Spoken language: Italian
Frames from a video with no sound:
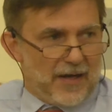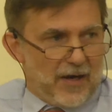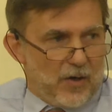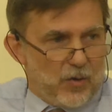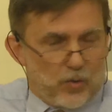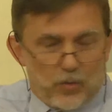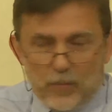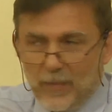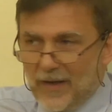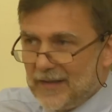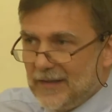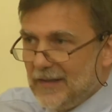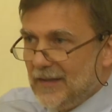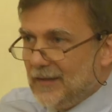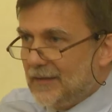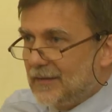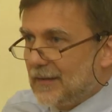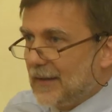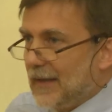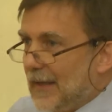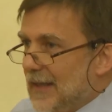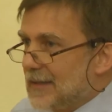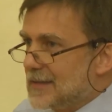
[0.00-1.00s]

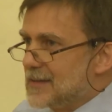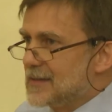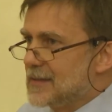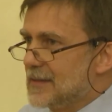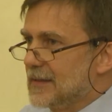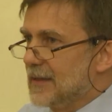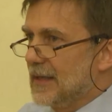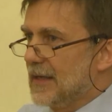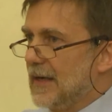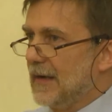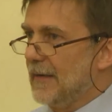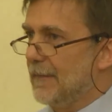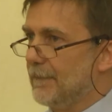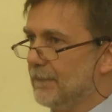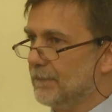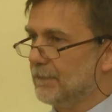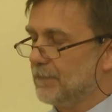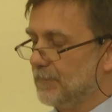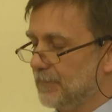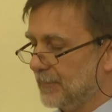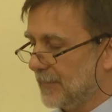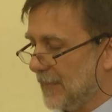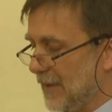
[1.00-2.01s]
Urbanit, grazie
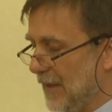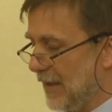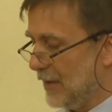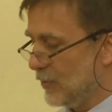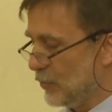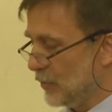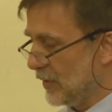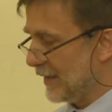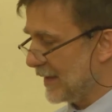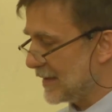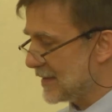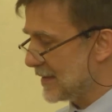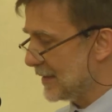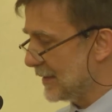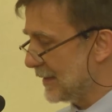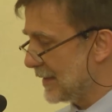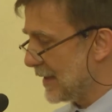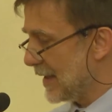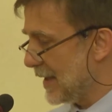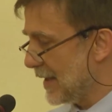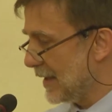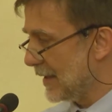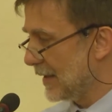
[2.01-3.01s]

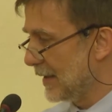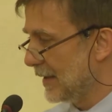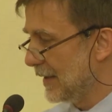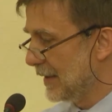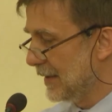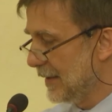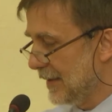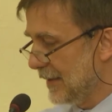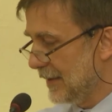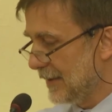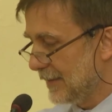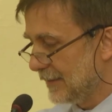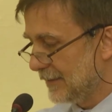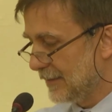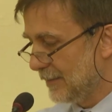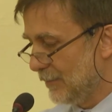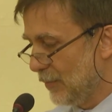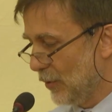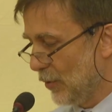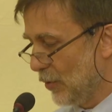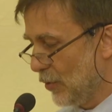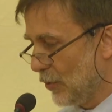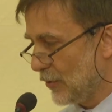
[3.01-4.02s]
all'Università di
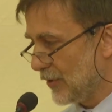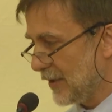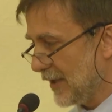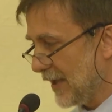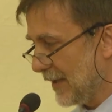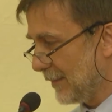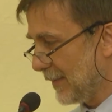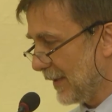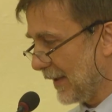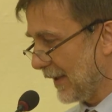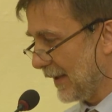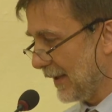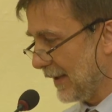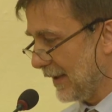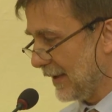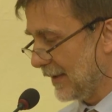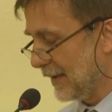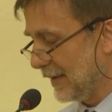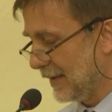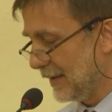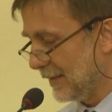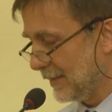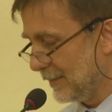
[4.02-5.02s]
Bologna
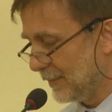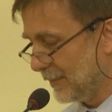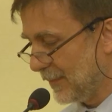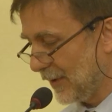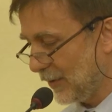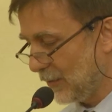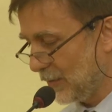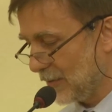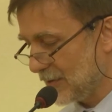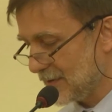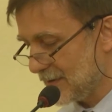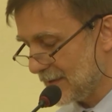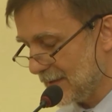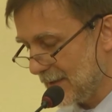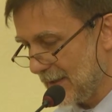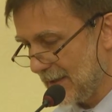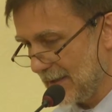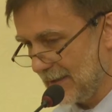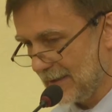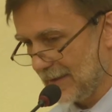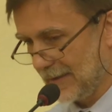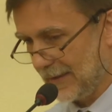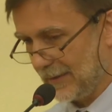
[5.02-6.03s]
per, per
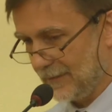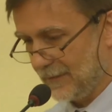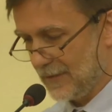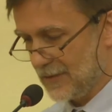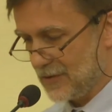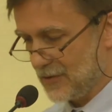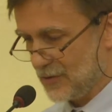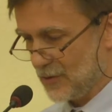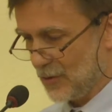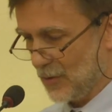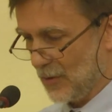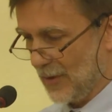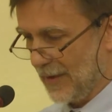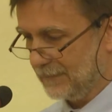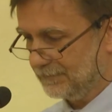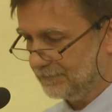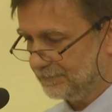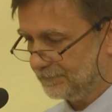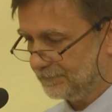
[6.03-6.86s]
questa riflessione.